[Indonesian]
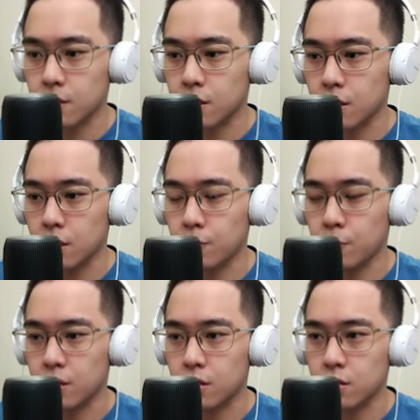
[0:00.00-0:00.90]
ini
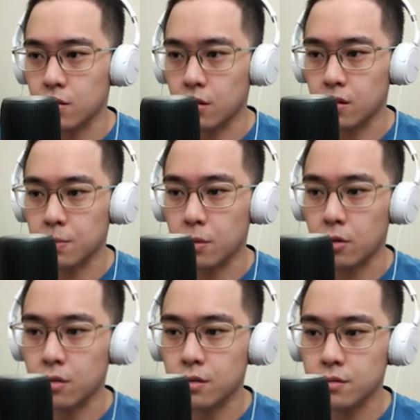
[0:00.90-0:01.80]
buat ogre
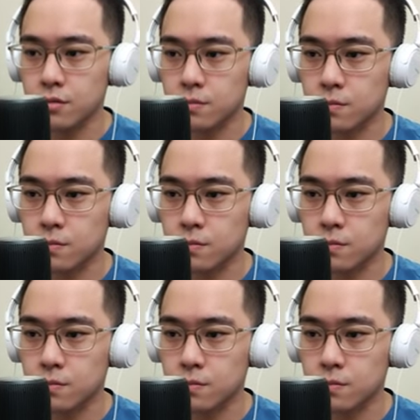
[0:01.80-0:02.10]
pohon